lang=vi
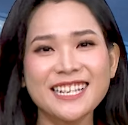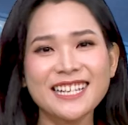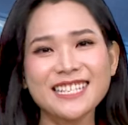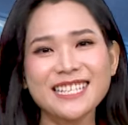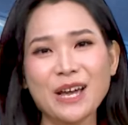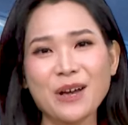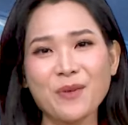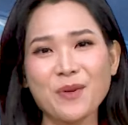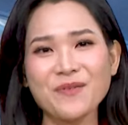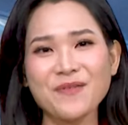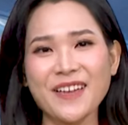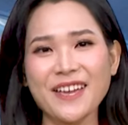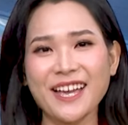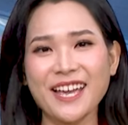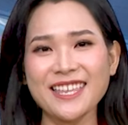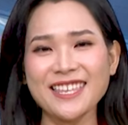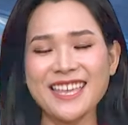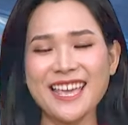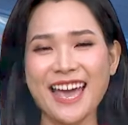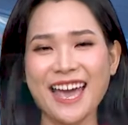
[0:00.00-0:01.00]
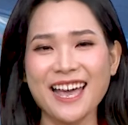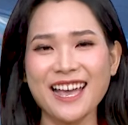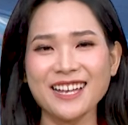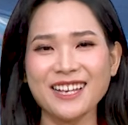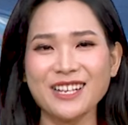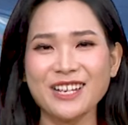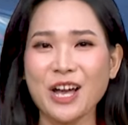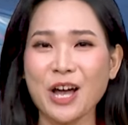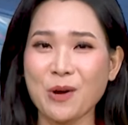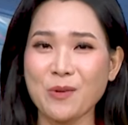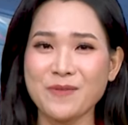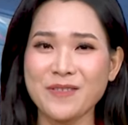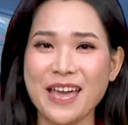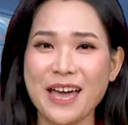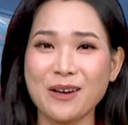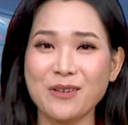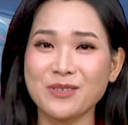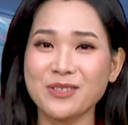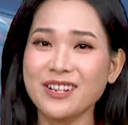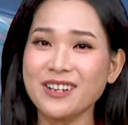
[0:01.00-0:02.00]
Xin kính chào quý vị khán giả.
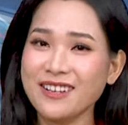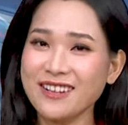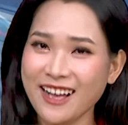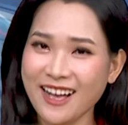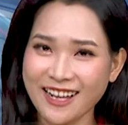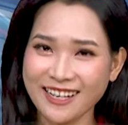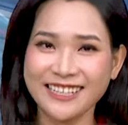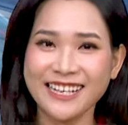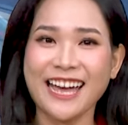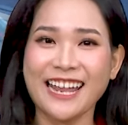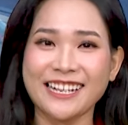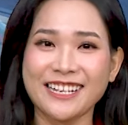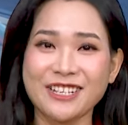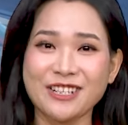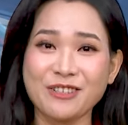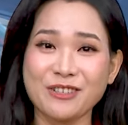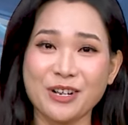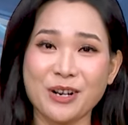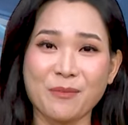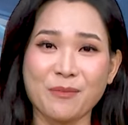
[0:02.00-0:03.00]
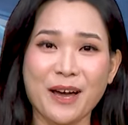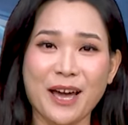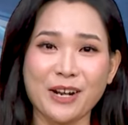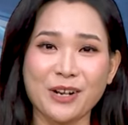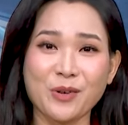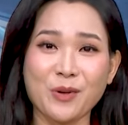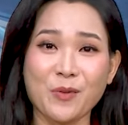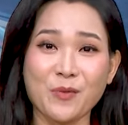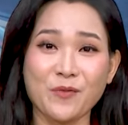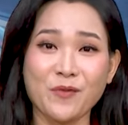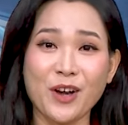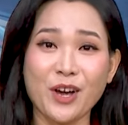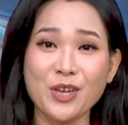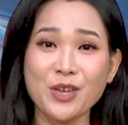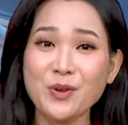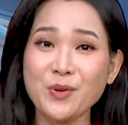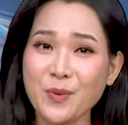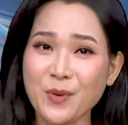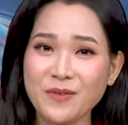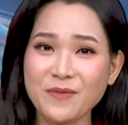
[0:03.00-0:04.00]
Hồng Giao rất hân hạnh được đồng hành
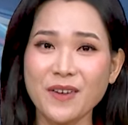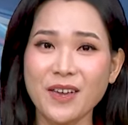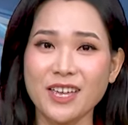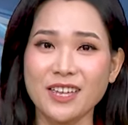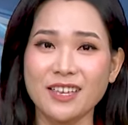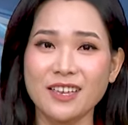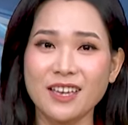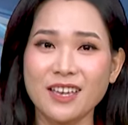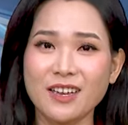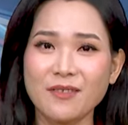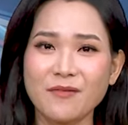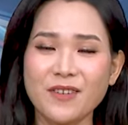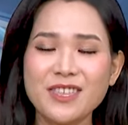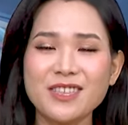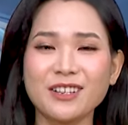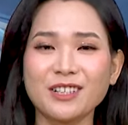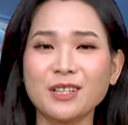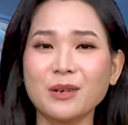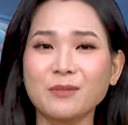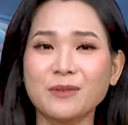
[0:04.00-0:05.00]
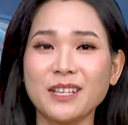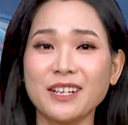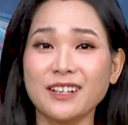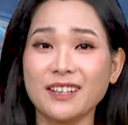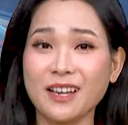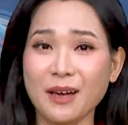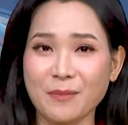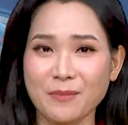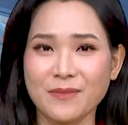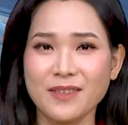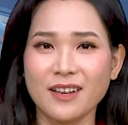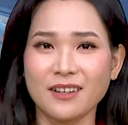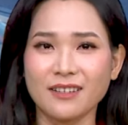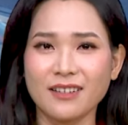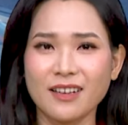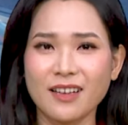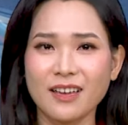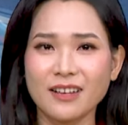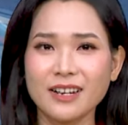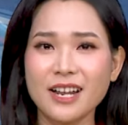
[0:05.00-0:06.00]
cùng với quý vị với những thông tin
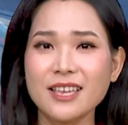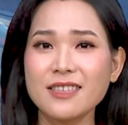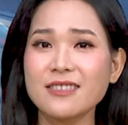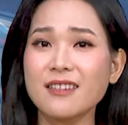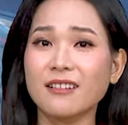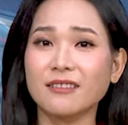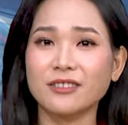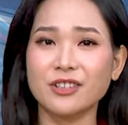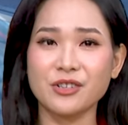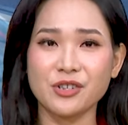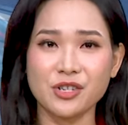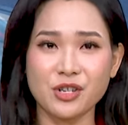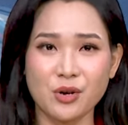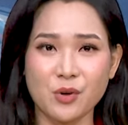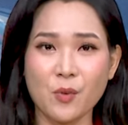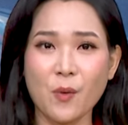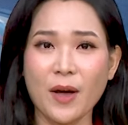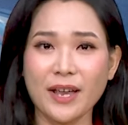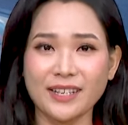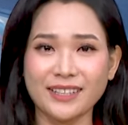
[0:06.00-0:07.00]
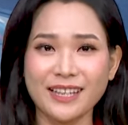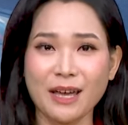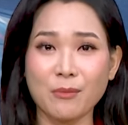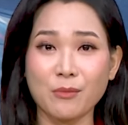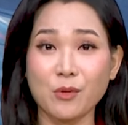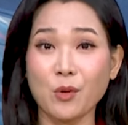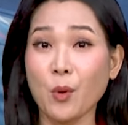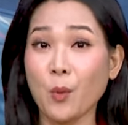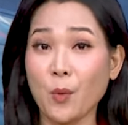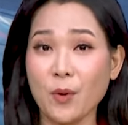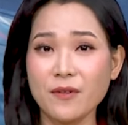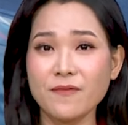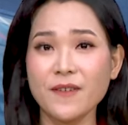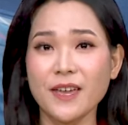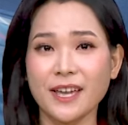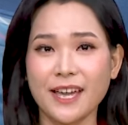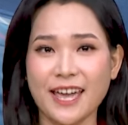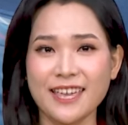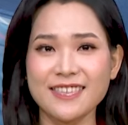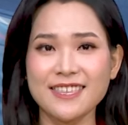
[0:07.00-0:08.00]
cập nhật đang nhận được sự quan tâm
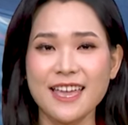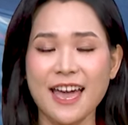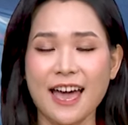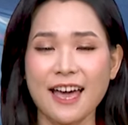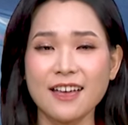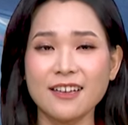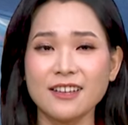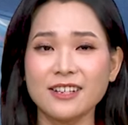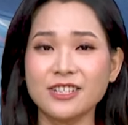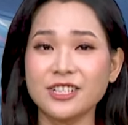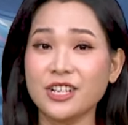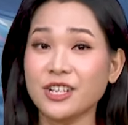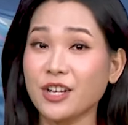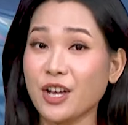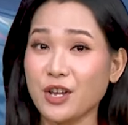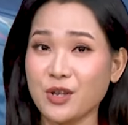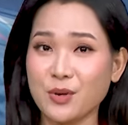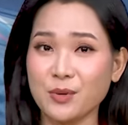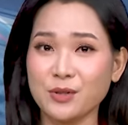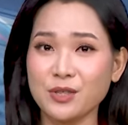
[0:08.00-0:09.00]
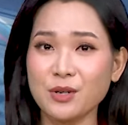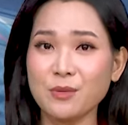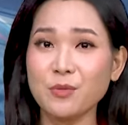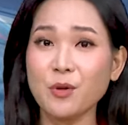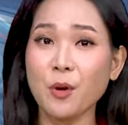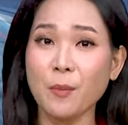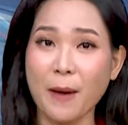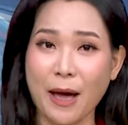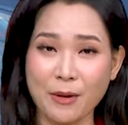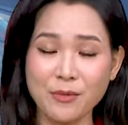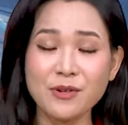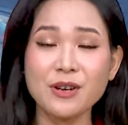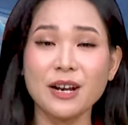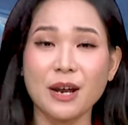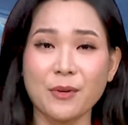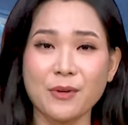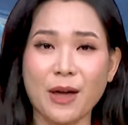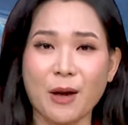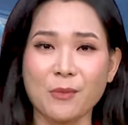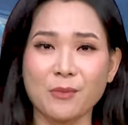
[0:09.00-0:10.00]
của quý vị khán giả trên kênh YouTube của
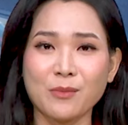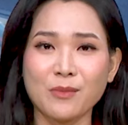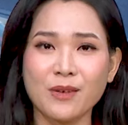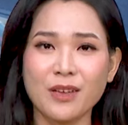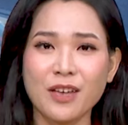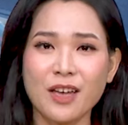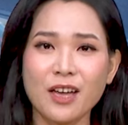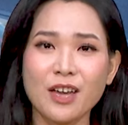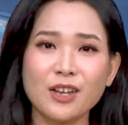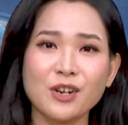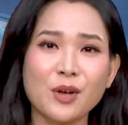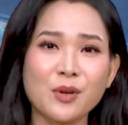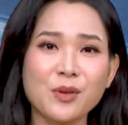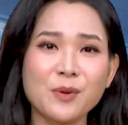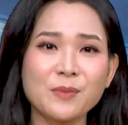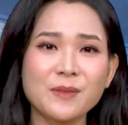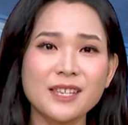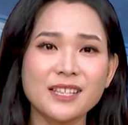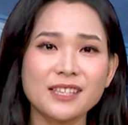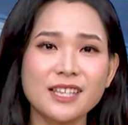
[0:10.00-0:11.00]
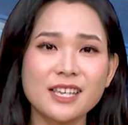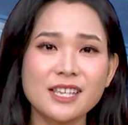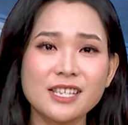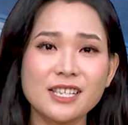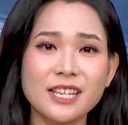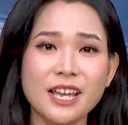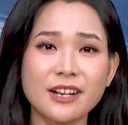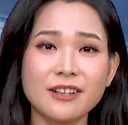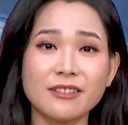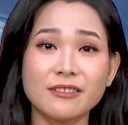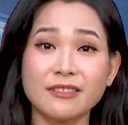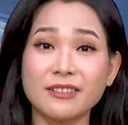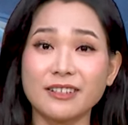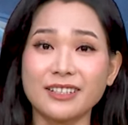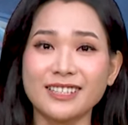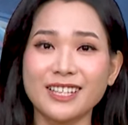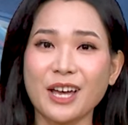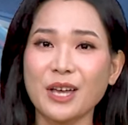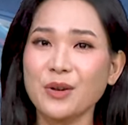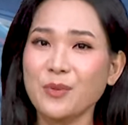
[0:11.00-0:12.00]
báo Người Lao động. Nội dung chi tiết sẽ
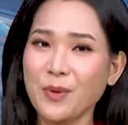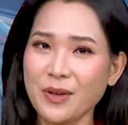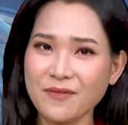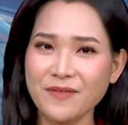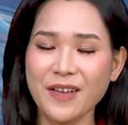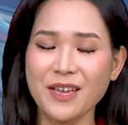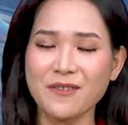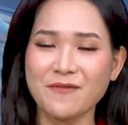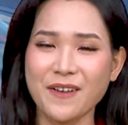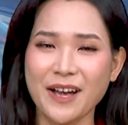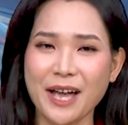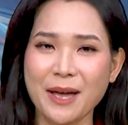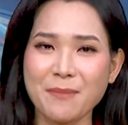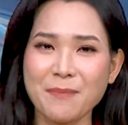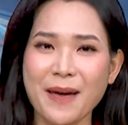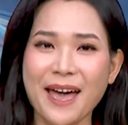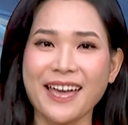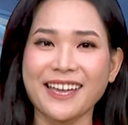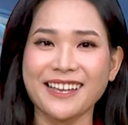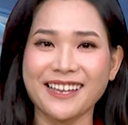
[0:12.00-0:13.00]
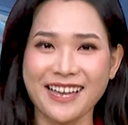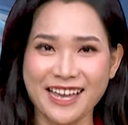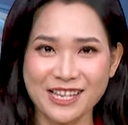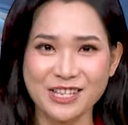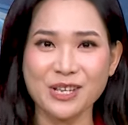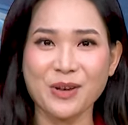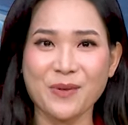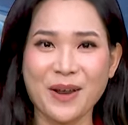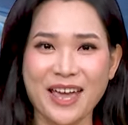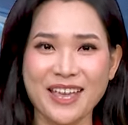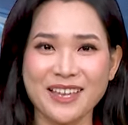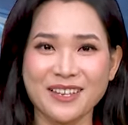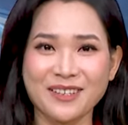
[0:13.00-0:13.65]
được gửi tới quý vị và các bạn ngay sau